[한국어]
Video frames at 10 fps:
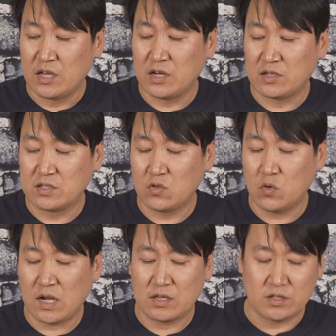이런
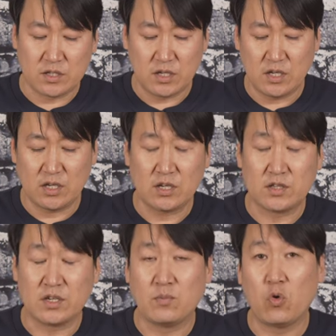스톡이라든지 이런
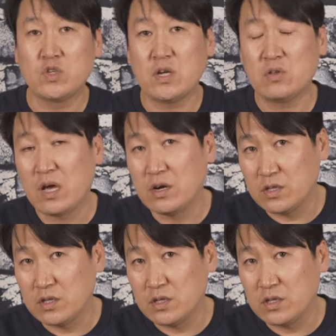것들이 목재로 되어